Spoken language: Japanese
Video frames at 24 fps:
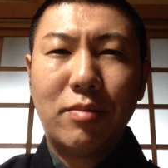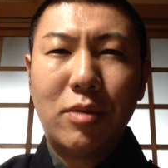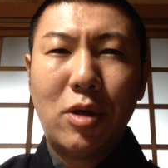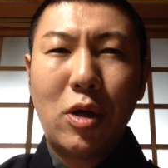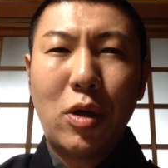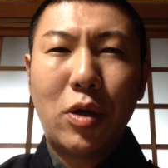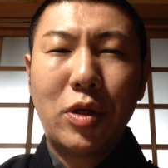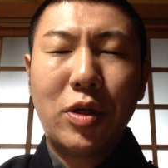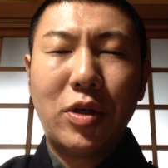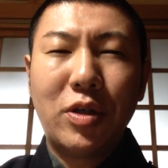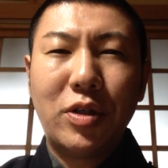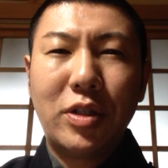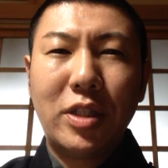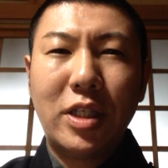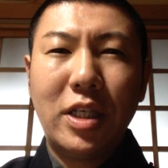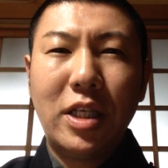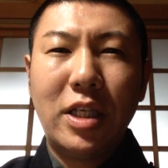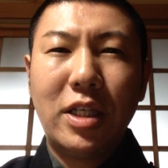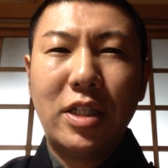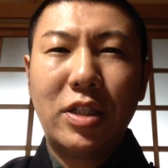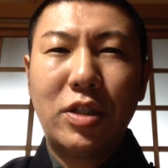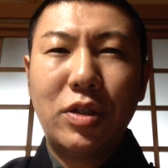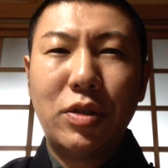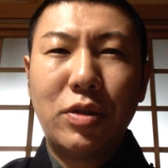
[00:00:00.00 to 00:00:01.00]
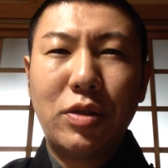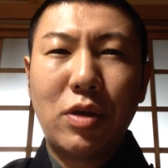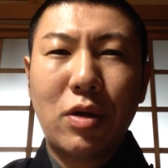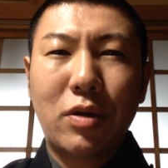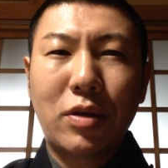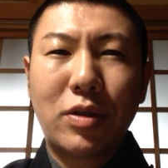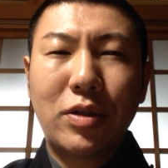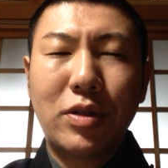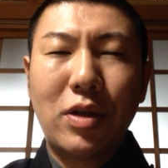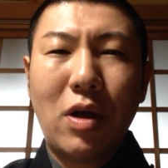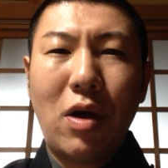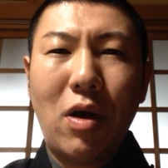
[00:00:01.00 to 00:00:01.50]
妙隆寺住
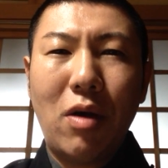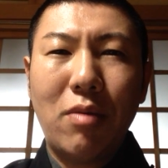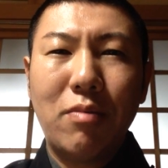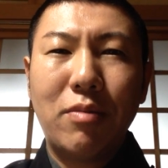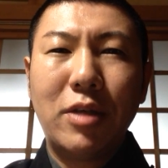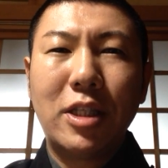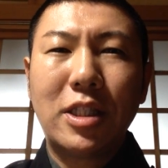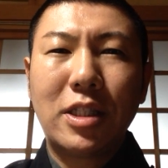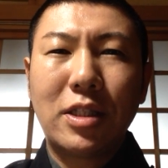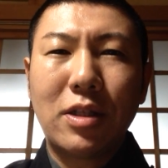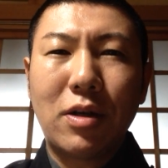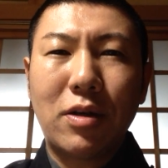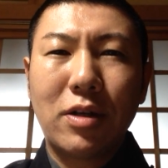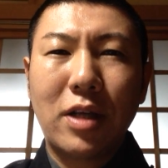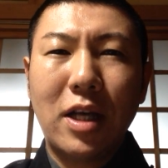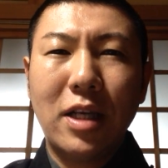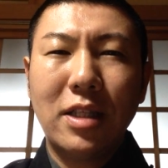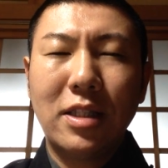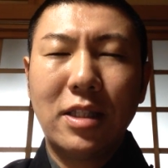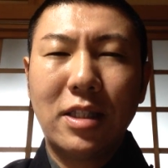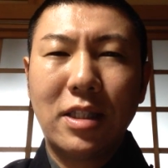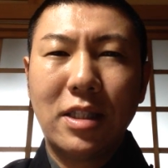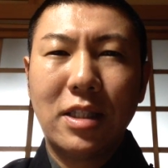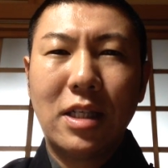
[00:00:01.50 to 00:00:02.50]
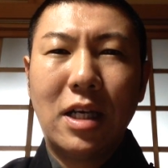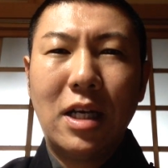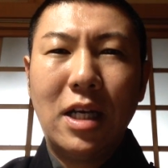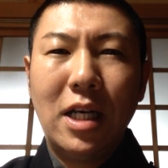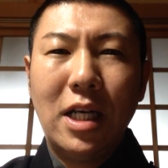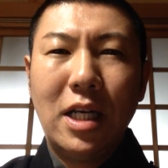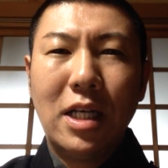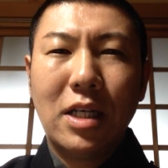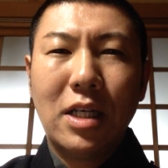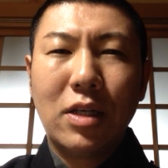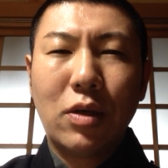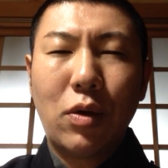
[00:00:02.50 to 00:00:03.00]
職の水野です。
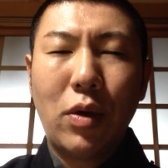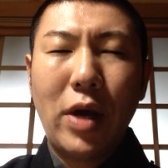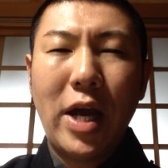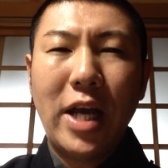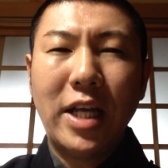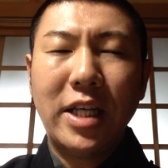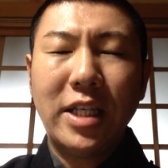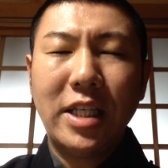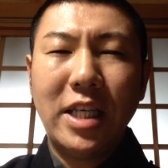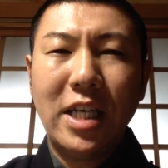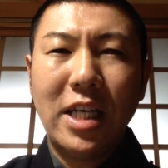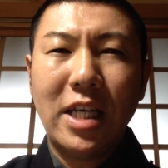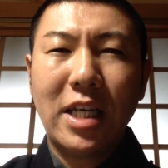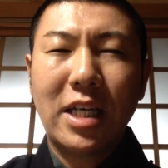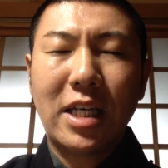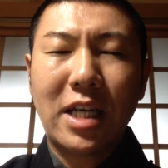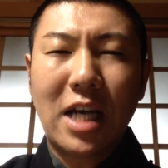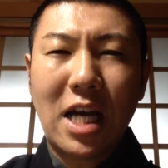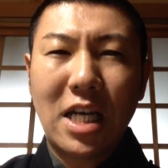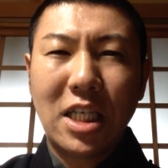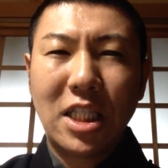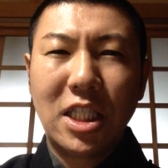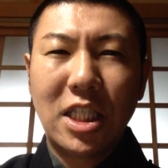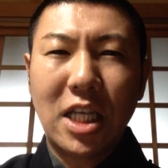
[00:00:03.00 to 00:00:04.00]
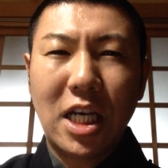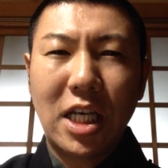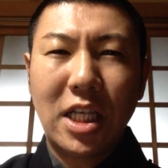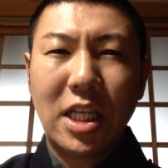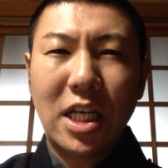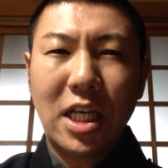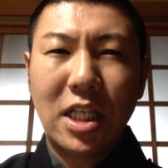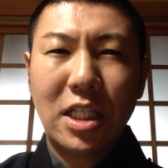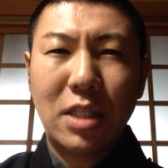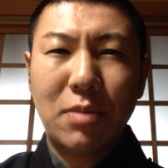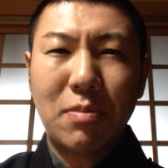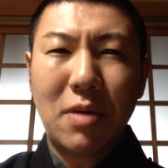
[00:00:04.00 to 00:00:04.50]
ご縁に感謝い
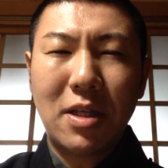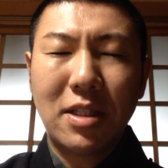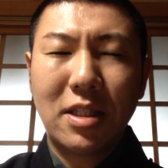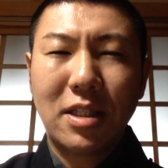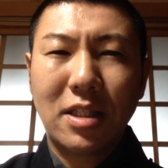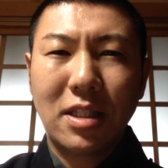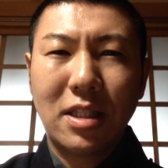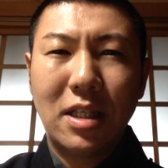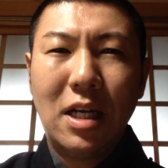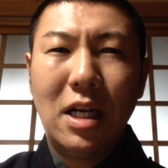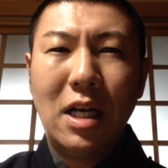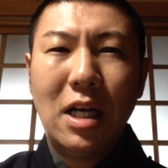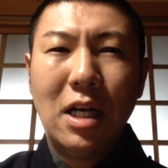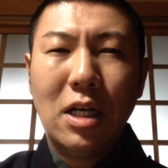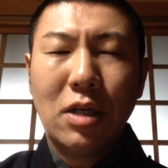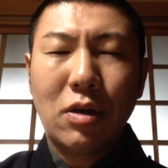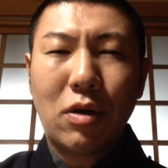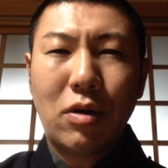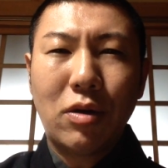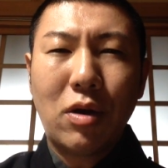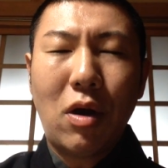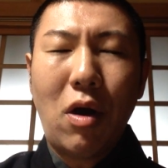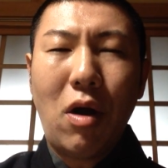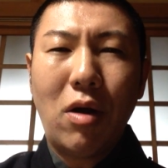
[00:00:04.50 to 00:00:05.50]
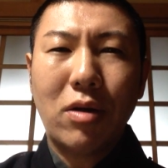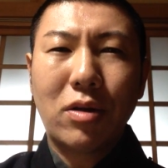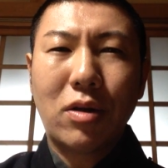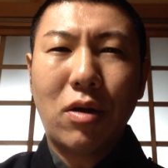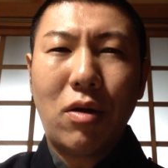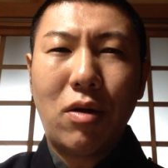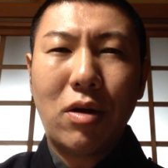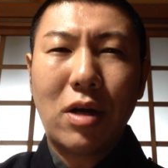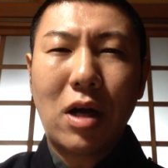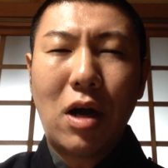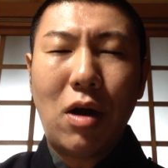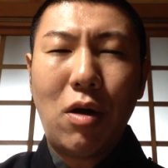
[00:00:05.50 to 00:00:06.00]
たします。この
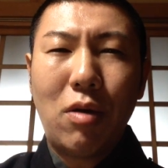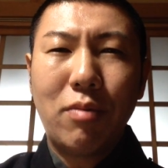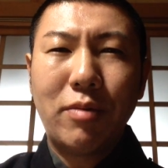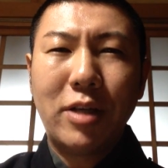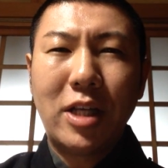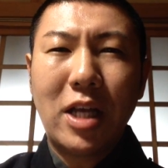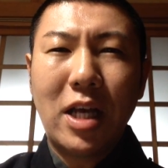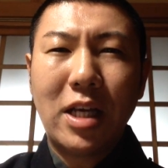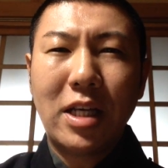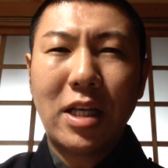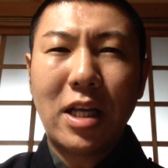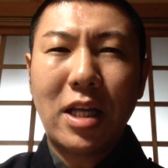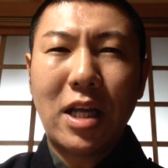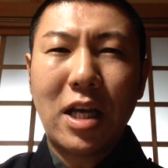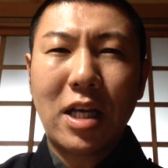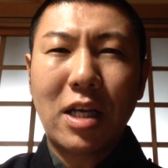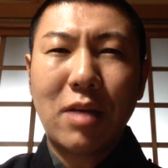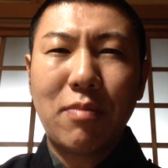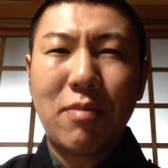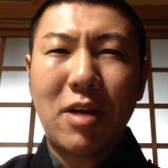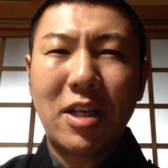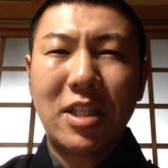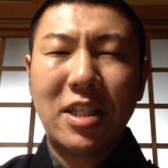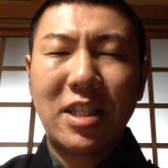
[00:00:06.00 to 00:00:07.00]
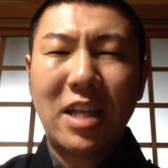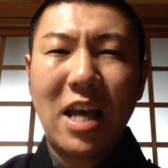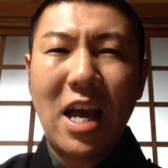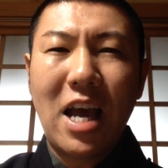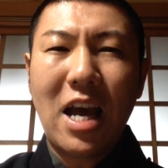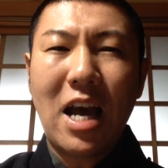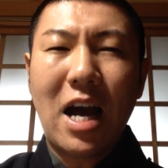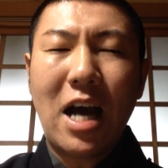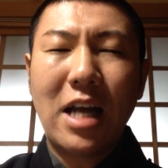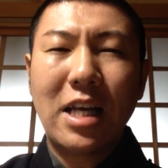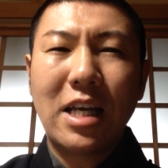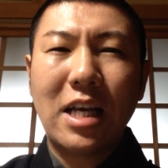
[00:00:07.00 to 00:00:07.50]
動画を見ていただきまし
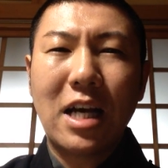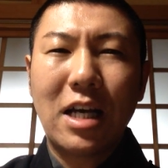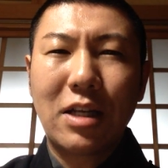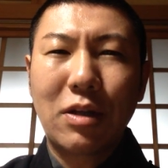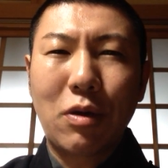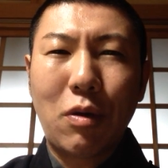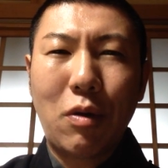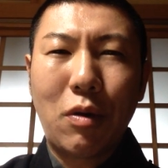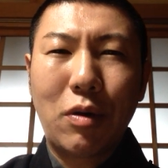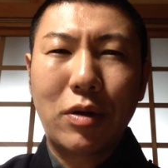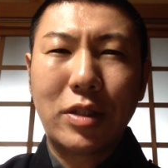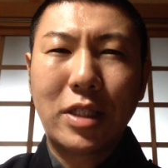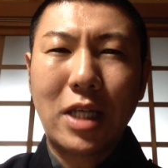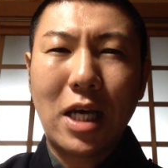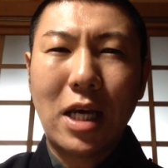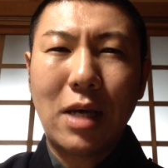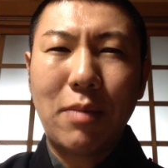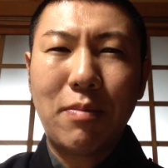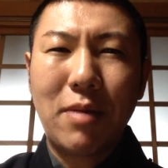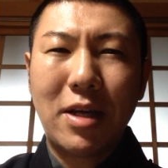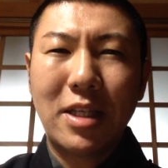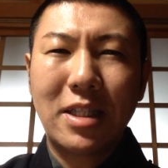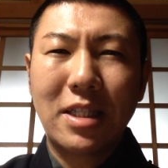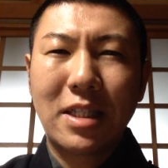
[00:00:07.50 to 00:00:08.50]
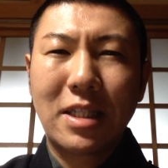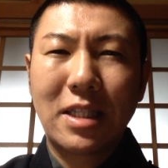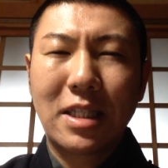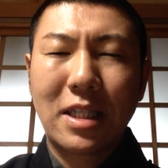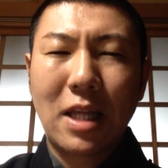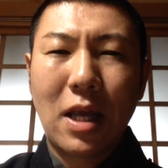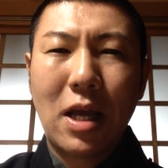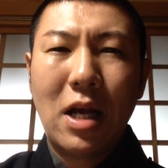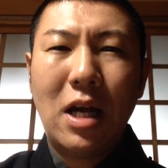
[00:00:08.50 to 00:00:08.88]
てありがとうございます。